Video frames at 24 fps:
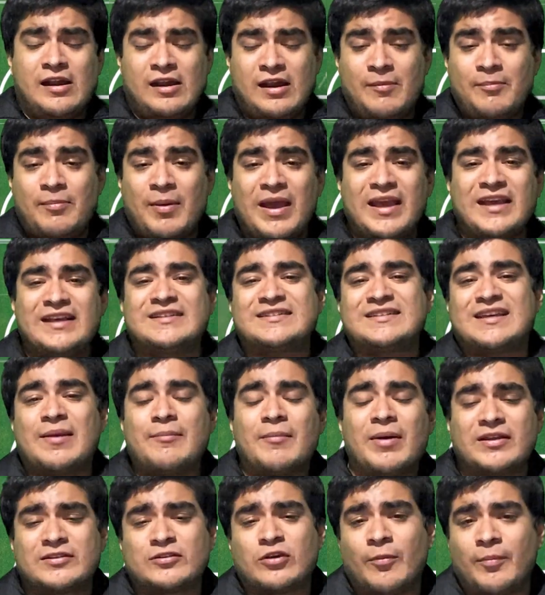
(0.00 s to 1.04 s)
el país que
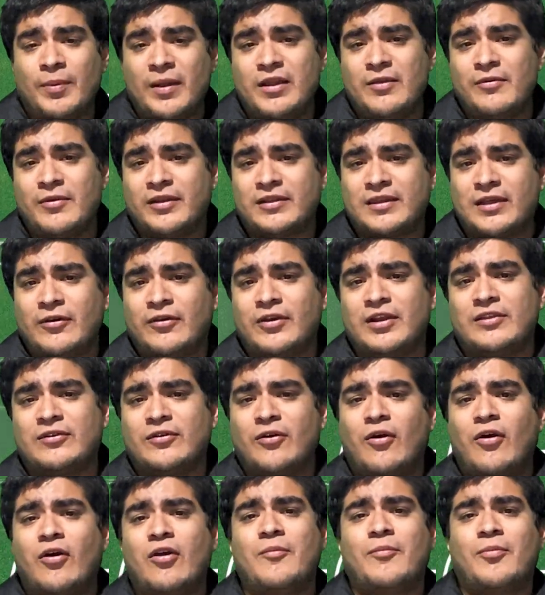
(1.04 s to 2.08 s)
más Copa
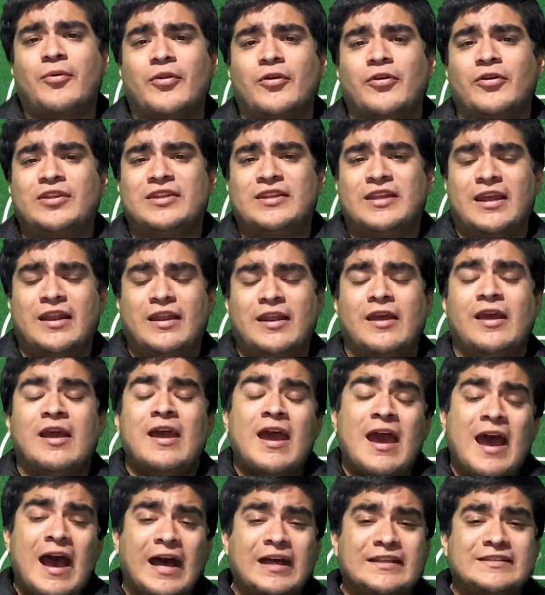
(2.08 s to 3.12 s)
Libertadores hoy por hoy tiene.
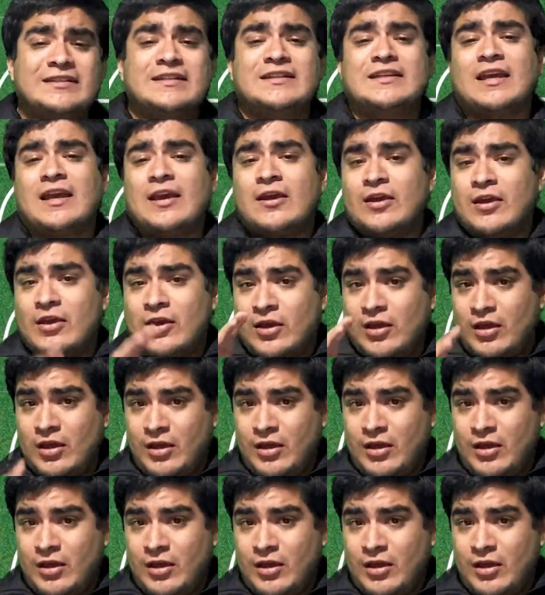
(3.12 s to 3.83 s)
Así que